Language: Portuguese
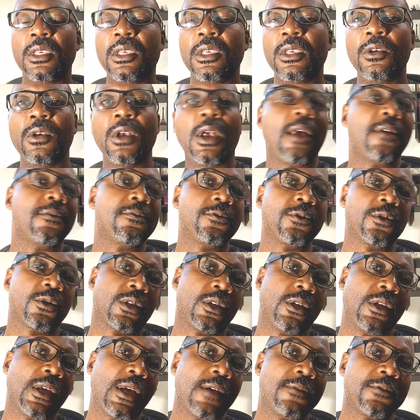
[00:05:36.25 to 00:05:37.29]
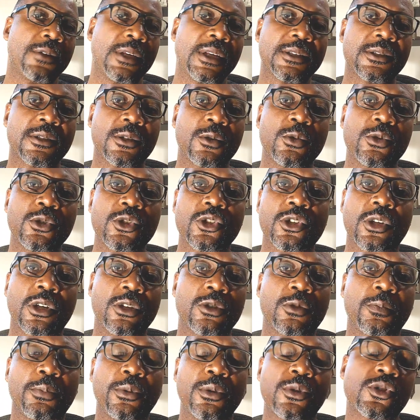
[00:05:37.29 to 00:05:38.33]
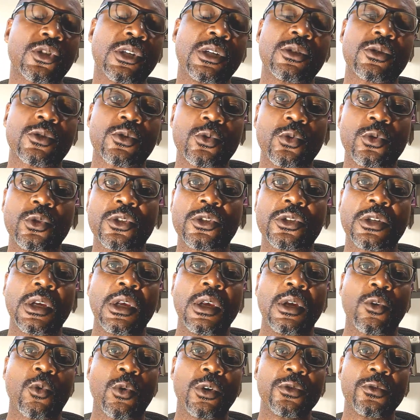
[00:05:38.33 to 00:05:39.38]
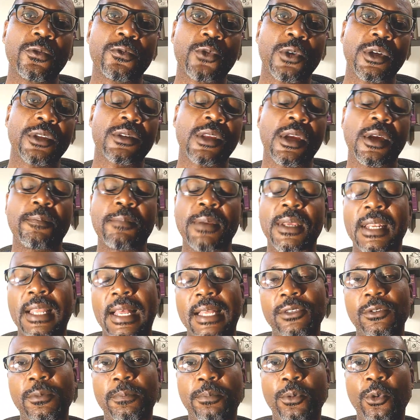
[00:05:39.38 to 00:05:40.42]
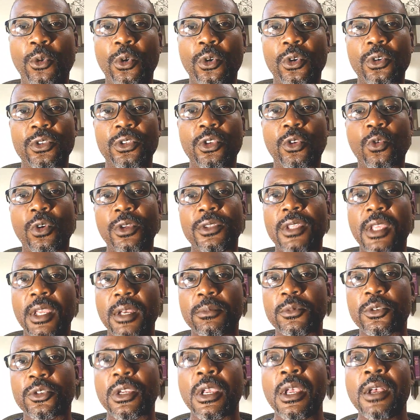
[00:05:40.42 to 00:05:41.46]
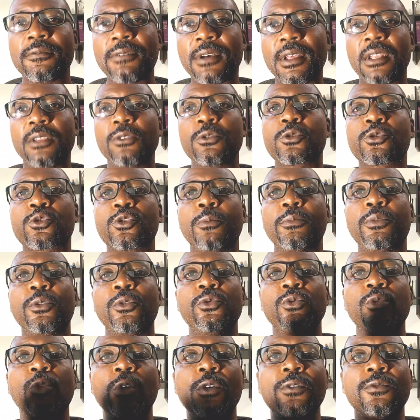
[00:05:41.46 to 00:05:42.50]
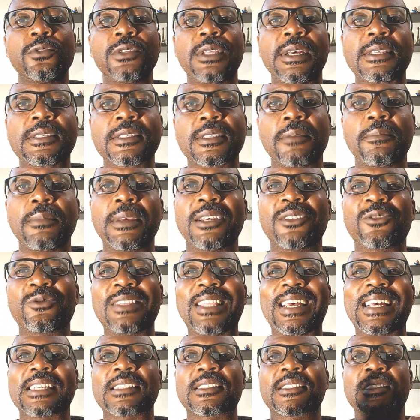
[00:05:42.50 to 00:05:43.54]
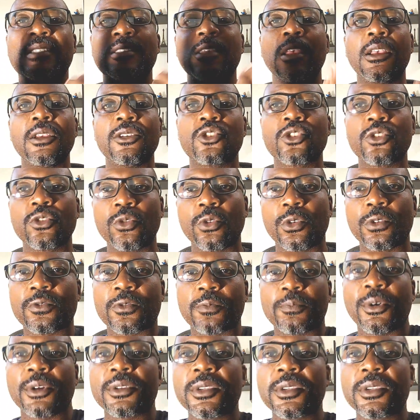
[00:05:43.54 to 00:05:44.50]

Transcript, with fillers: que, que havia sido descrito por Jesus quando foi interpelado por Nicodemos, falando sobre o novo nascimento, nascer de novo.